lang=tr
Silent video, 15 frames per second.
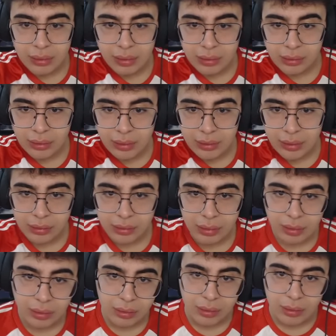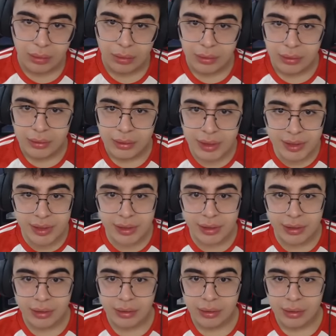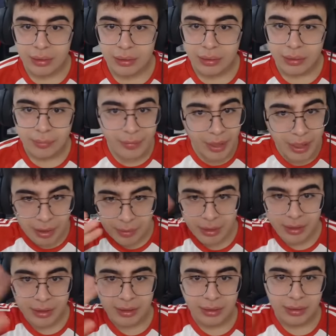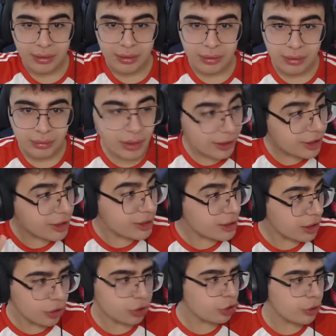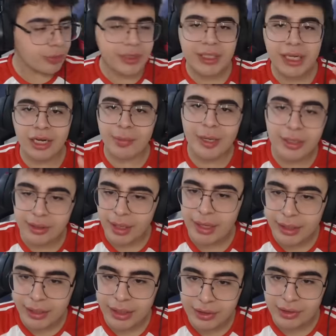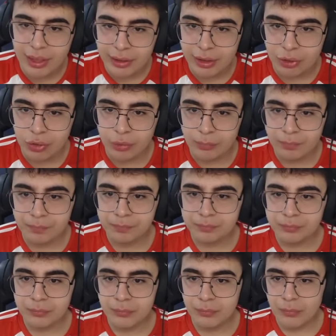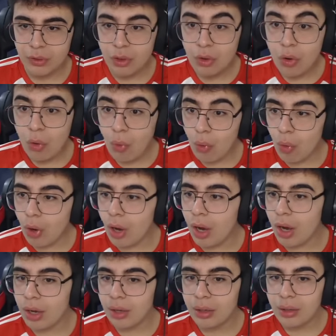Atla hadi atla. Kisi. Merhaba. La Kisi yaşıyor bir saniye ben daha yeni idrak ediyorum. Oha.